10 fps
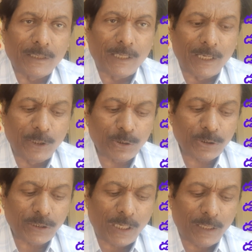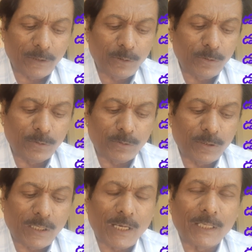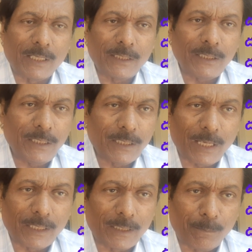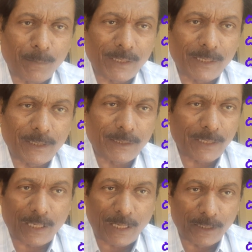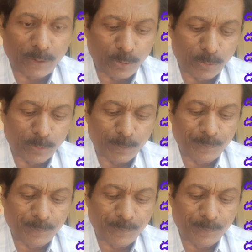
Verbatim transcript: గెలుస్తాను అన్నది నా నమ్మకం కాదు